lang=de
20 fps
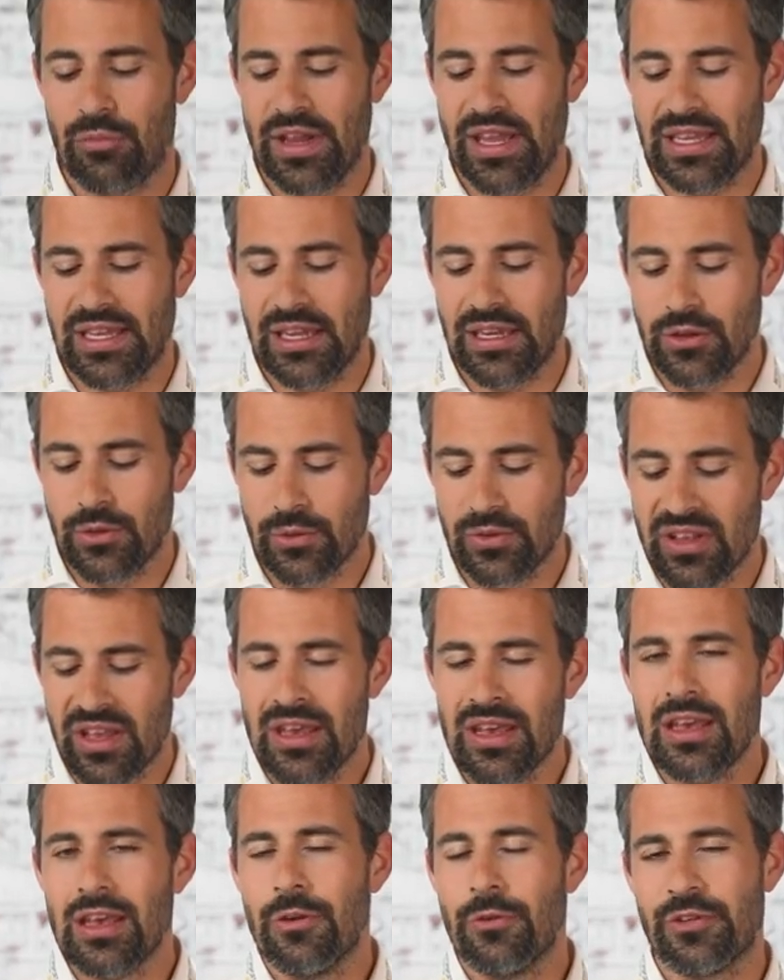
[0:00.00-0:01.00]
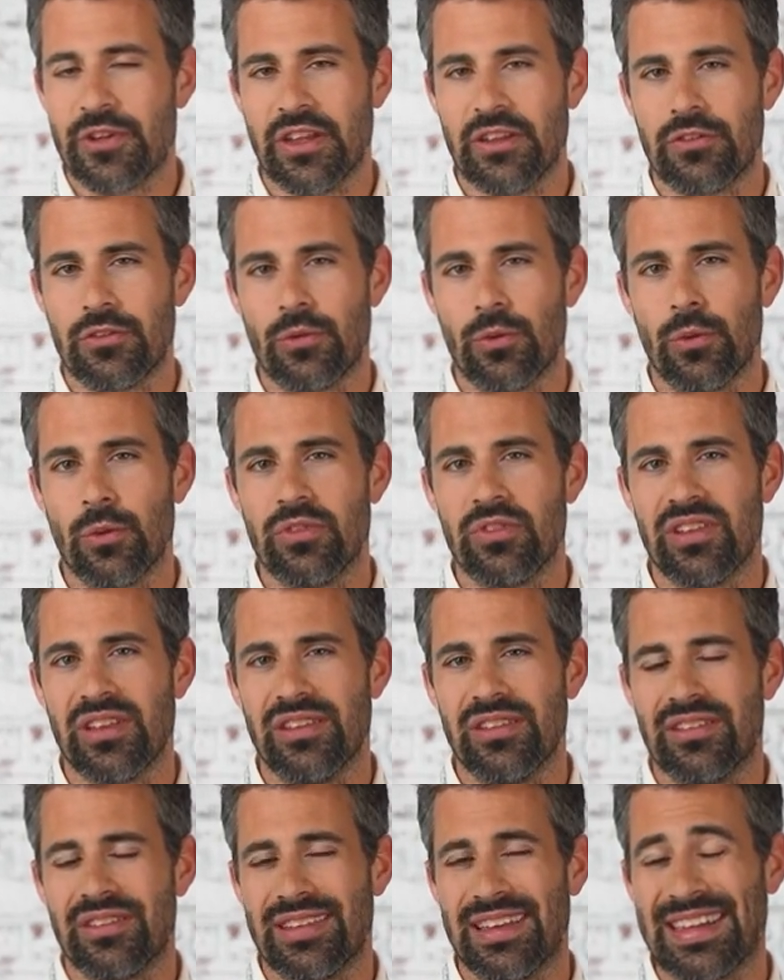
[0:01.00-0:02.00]
Breaking News. Franz Toast
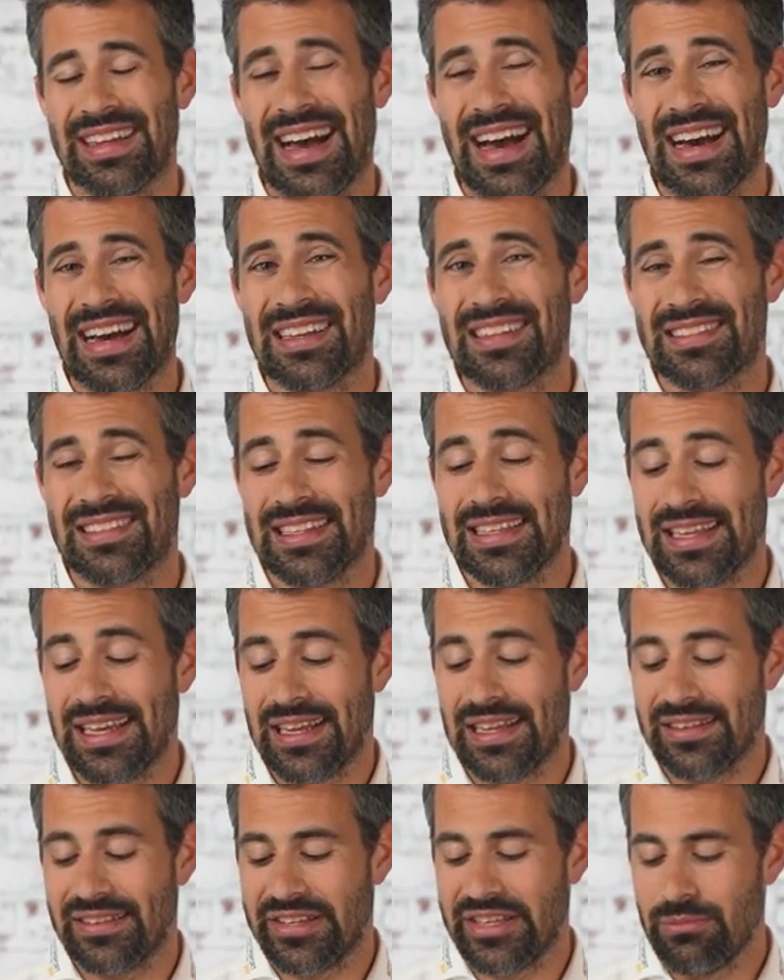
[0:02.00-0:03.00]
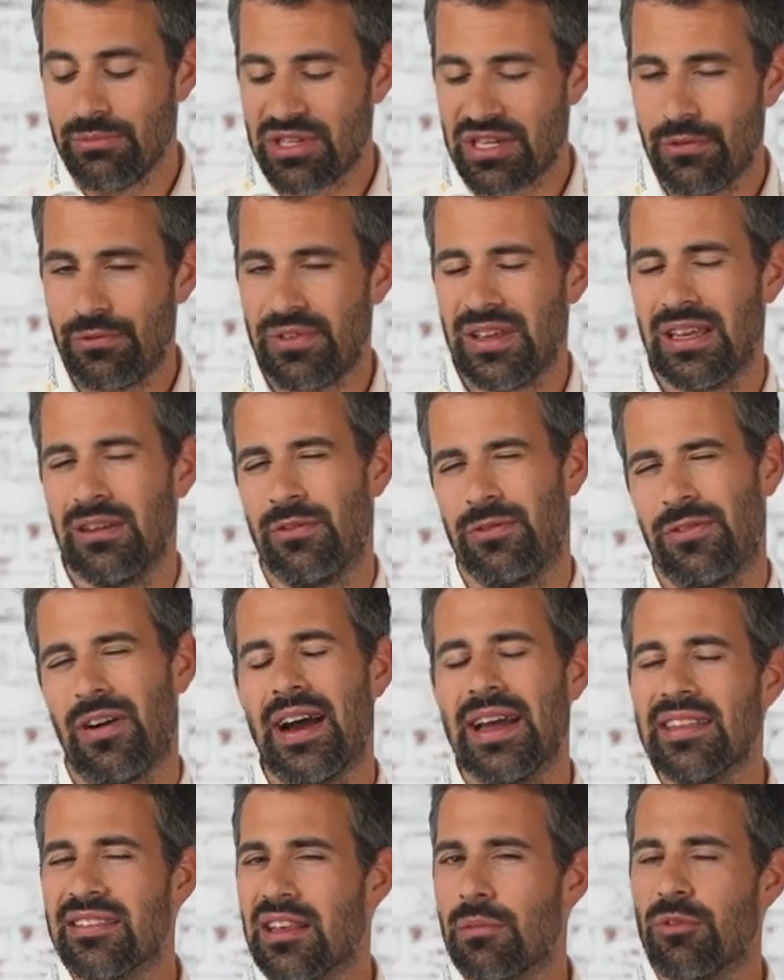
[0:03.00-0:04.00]
ist seit 18 Jahren Teamchef in
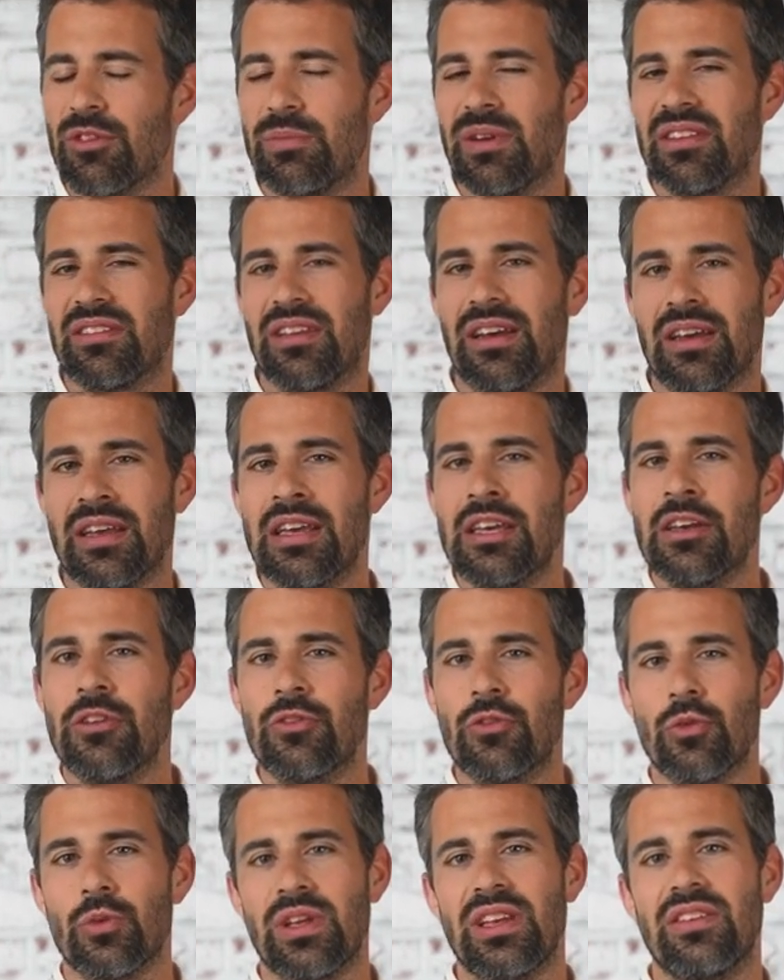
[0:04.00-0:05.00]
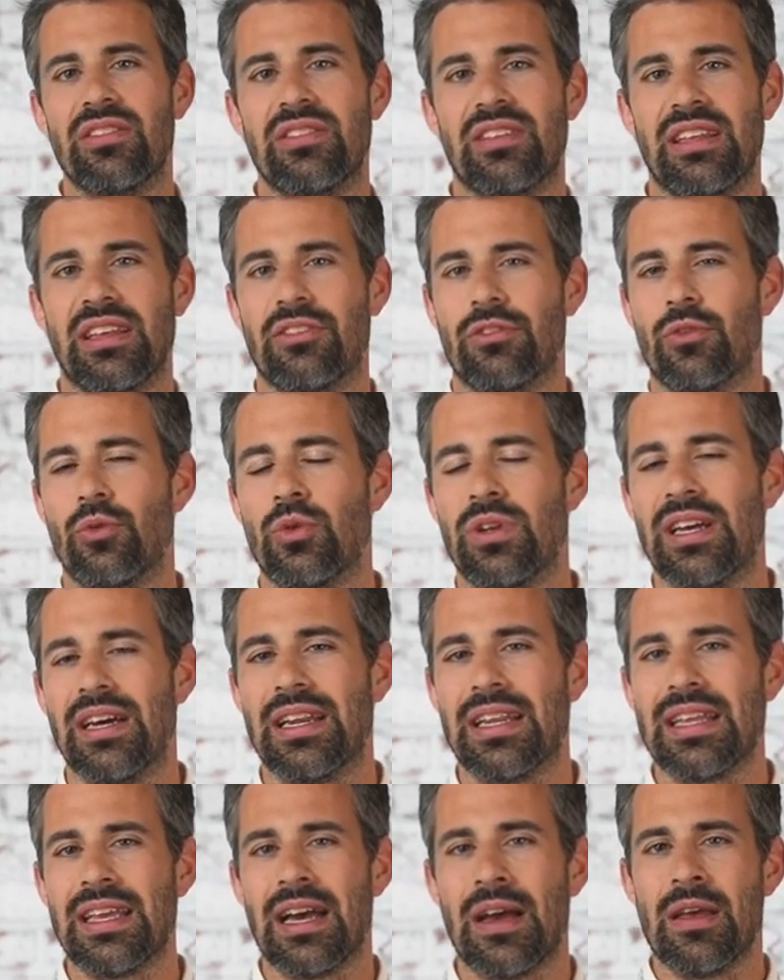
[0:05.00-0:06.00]
Faenza, muss man sagen. Zunächst der
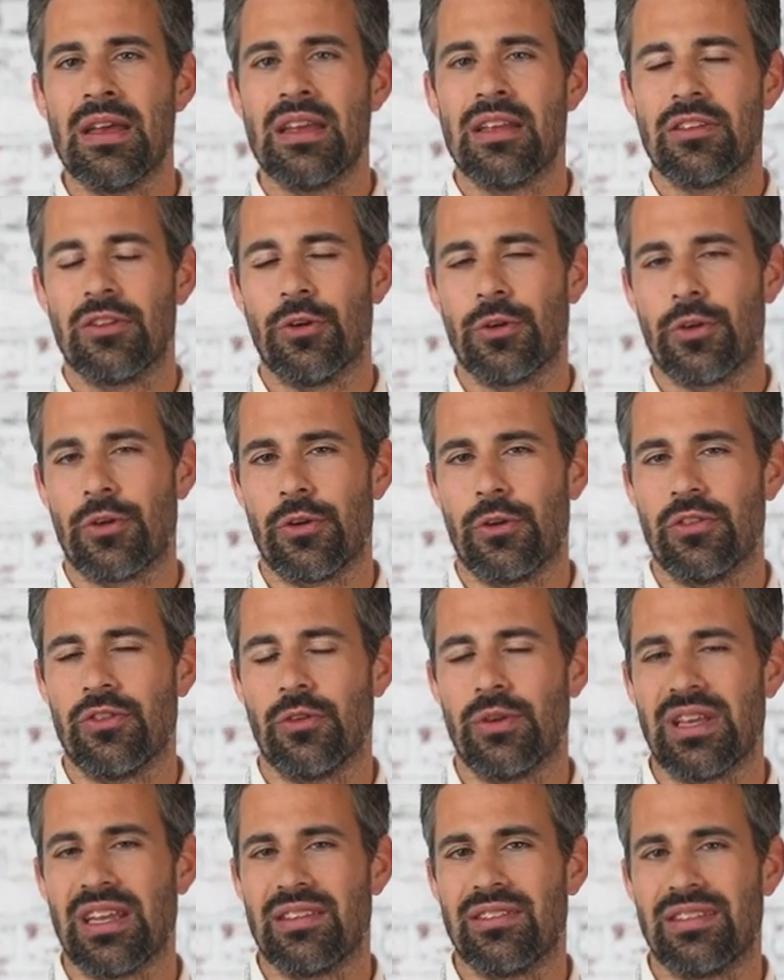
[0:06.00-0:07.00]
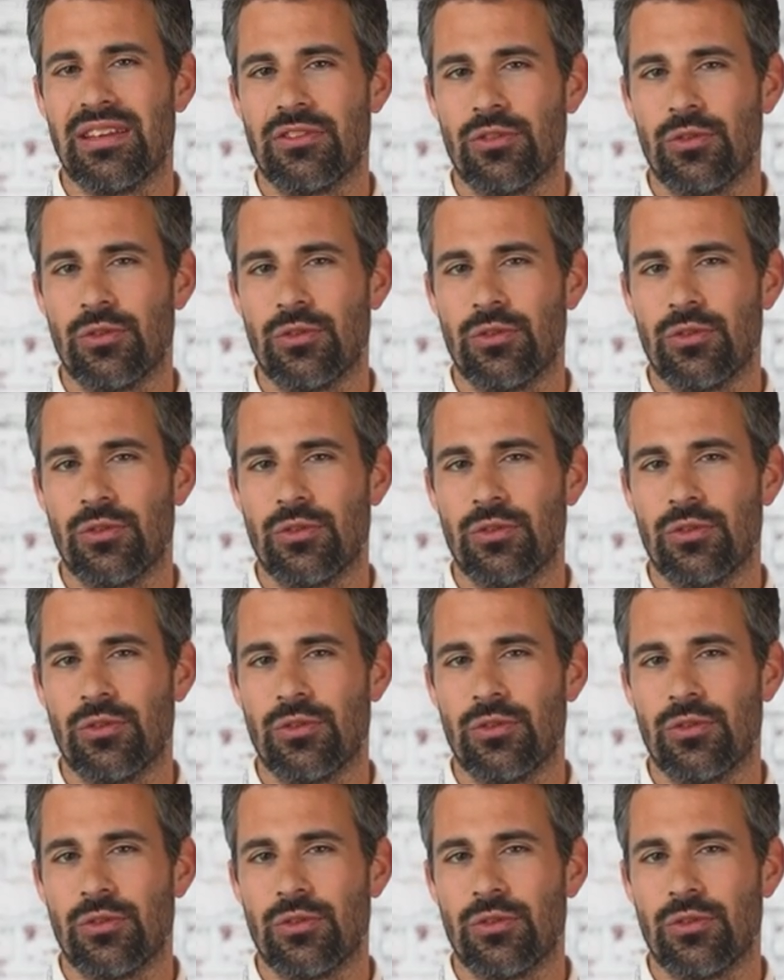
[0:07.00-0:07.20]
Scuderia Toro Rosso, jetzt der